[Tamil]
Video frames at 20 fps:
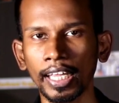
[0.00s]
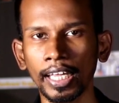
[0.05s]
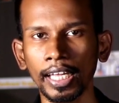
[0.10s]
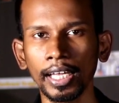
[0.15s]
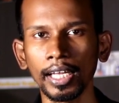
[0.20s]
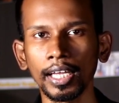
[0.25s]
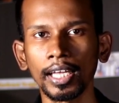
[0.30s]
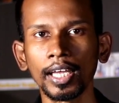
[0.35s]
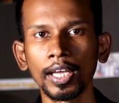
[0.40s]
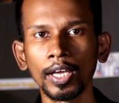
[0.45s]
இல்லை
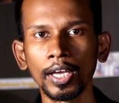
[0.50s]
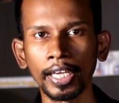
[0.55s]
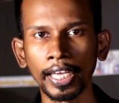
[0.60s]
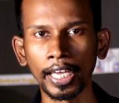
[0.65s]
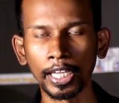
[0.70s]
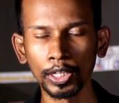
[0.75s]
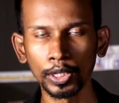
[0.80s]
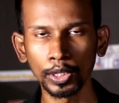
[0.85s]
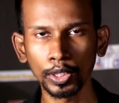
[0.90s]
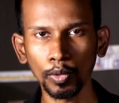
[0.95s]

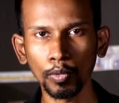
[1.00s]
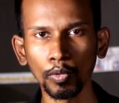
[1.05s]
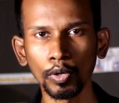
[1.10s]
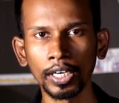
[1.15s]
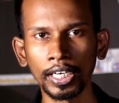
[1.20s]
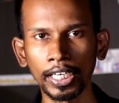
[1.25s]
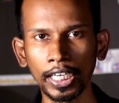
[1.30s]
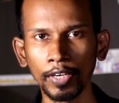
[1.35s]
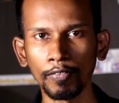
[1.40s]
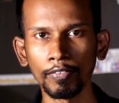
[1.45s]
எந்த
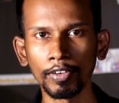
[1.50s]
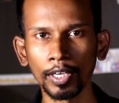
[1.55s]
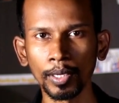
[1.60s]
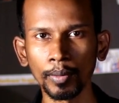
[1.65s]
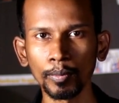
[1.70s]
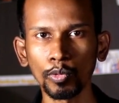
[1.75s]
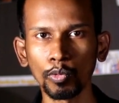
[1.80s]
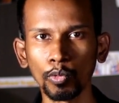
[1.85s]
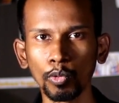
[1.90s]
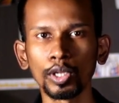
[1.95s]
ஒரு
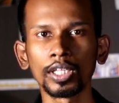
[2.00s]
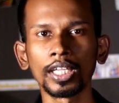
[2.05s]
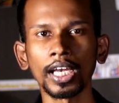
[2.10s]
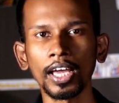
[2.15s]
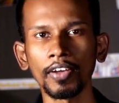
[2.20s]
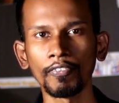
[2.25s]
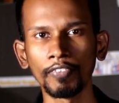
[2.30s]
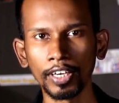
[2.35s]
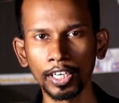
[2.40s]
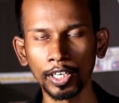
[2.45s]
டிவியையும்
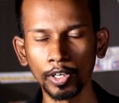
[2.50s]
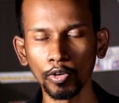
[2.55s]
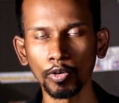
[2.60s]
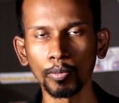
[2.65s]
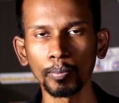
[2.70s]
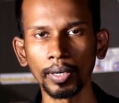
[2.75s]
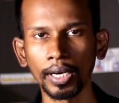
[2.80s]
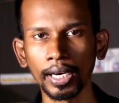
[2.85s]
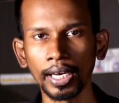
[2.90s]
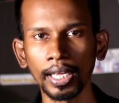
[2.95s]
கூடுதலாக
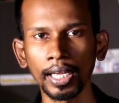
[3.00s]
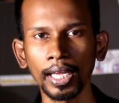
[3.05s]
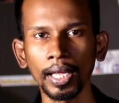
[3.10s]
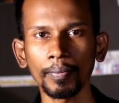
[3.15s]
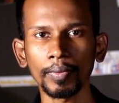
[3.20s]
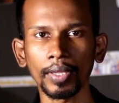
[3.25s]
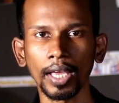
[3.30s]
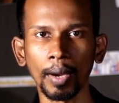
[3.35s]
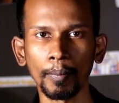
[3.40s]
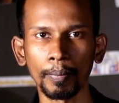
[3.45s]
விற்கவும் இல்லை
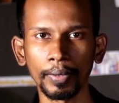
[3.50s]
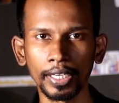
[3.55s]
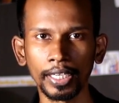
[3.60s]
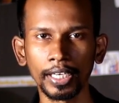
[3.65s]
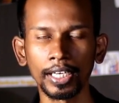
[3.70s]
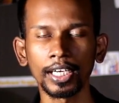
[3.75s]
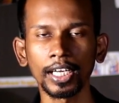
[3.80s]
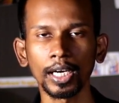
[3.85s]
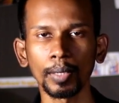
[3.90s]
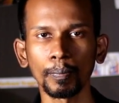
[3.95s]
அப்படி
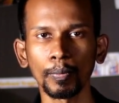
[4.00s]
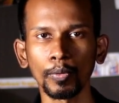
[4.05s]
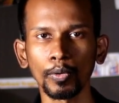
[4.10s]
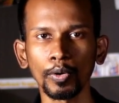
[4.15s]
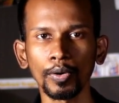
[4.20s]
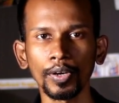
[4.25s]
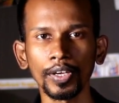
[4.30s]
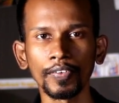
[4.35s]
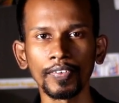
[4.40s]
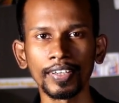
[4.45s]

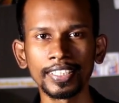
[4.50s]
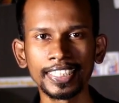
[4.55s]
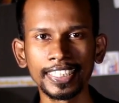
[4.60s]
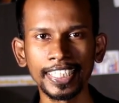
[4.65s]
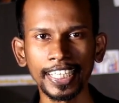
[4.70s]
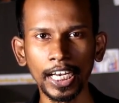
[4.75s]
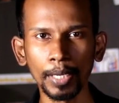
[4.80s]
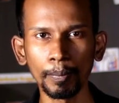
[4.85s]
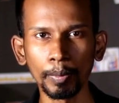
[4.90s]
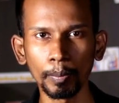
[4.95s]
இருக்கிறப்போ இவங்க
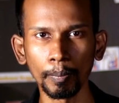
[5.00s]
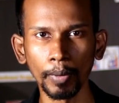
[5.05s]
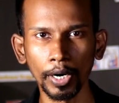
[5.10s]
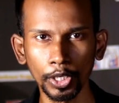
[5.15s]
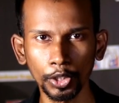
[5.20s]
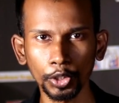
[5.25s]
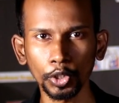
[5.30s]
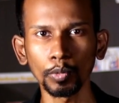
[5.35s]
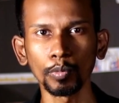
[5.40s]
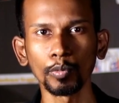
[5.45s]
ஜிடிபி
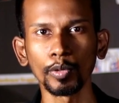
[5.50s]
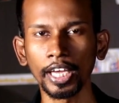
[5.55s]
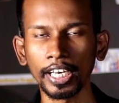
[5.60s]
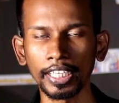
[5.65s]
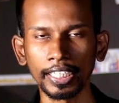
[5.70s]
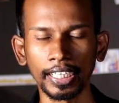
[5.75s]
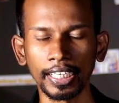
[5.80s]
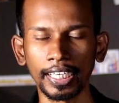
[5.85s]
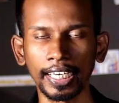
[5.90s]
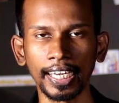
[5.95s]
மட்டும்
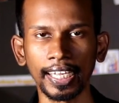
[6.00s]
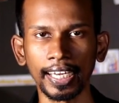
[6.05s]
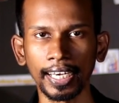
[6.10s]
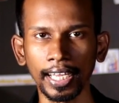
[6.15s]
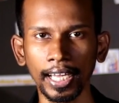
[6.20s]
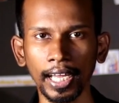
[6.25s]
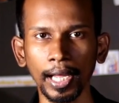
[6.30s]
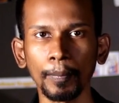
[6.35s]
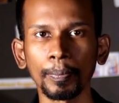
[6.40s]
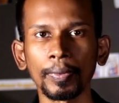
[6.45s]
உயர்ந்திருக்கு
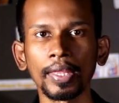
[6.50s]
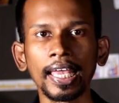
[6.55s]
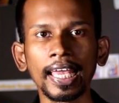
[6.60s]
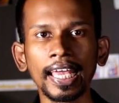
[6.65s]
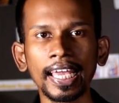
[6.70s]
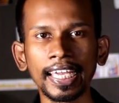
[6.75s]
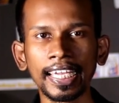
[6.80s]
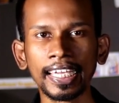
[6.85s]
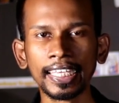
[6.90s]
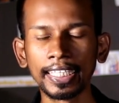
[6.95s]
இல்லைங்களா
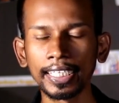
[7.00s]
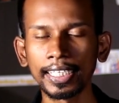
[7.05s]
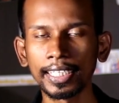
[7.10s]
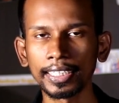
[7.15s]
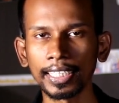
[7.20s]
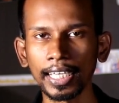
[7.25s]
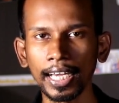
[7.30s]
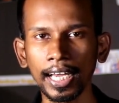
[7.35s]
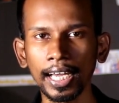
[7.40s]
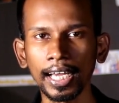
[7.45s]

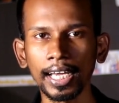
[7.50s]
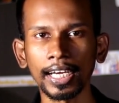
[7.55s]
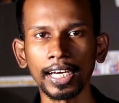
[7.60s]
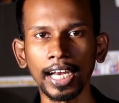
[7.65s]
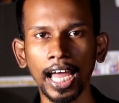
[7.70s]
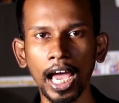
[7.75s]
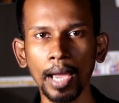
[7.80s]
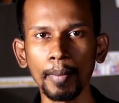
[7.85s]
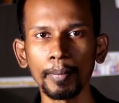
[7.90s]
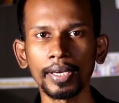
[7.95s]
இதுக்கு தான்
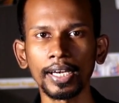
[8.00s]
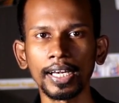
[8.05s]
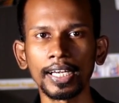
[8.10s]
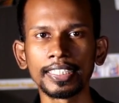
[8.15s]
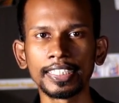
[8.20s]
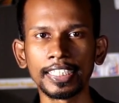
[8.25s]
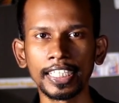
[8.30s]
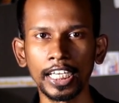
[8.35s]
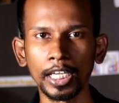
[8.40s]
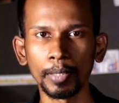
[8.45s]

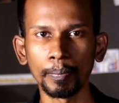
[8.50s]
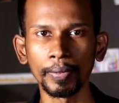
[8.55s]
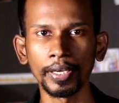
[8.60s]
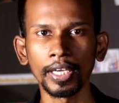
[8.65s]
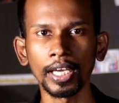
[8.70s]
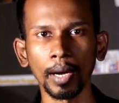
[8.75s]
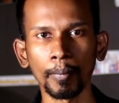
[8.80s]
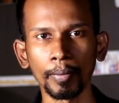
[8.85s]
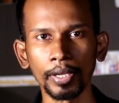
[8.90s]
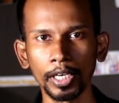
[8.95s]
நாமினல்
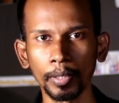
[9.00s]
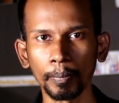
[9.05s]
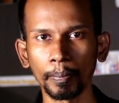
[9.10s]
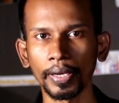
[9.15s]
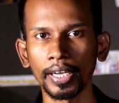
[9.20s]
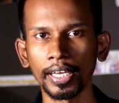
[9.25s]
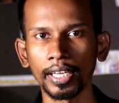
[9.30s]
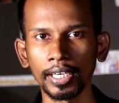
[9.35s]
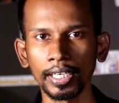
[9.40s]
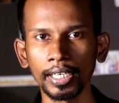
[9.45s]
ஜிடிபி அப்படின்னு
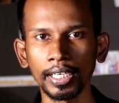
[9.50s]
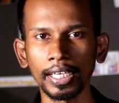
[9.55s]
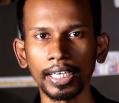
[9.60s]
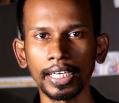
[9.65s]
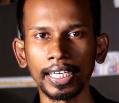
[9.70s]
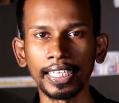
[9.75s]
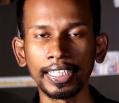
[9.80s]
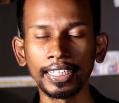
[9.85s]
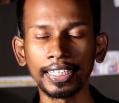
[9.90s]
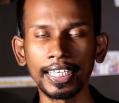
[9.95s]
பேர்
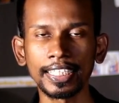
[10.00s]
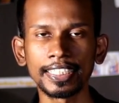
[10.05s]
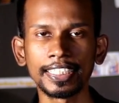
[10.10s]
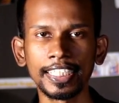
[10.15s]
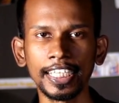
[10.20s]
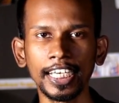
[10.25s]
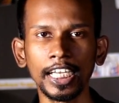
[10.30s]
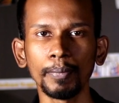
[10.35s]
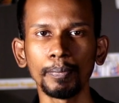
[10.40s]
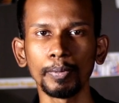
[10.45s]
இந்த
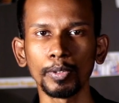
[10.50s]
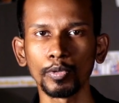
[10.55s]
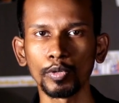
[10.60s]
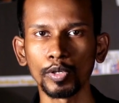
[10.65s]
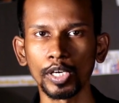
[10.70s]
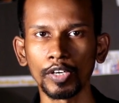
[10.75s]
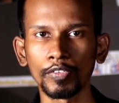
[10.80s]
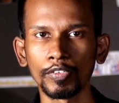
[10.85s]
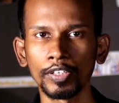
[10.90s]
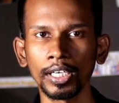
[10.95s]
ஜிடிபி
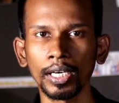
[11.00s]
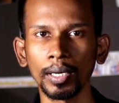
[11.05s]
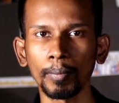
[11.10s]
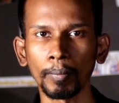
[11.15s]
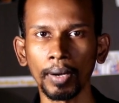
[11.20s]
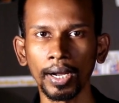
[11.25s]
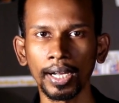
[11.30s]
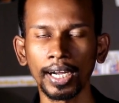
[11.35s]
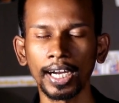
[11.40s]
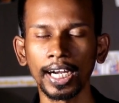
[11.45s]
உயர்வு
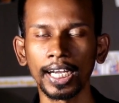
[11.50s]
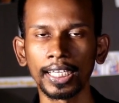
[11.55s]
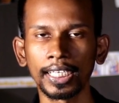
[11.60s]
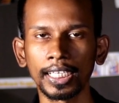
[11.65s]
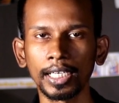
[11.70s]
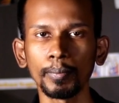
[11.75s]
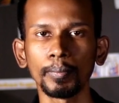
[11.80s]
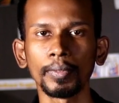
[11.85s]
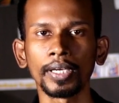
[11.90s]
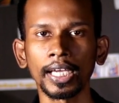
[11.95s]

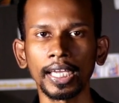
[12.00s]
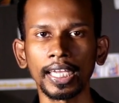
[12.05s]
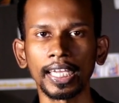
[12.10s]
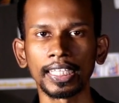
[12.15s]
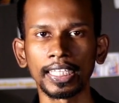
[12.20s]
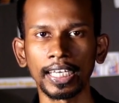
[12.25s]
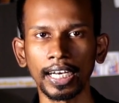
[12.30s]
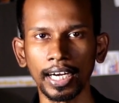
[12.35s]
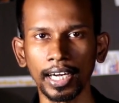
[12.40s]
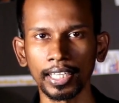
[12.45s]
மக்களுக்கு மிக
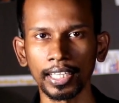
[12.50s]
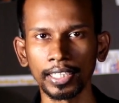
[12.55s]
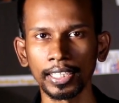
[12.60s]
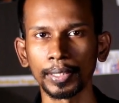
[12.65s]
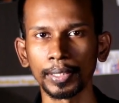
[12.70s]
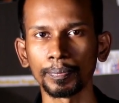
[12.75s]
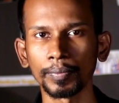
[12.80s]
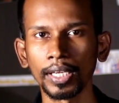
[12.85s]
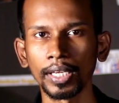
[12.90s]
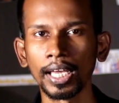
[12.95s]

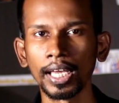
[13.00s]
எதிரானது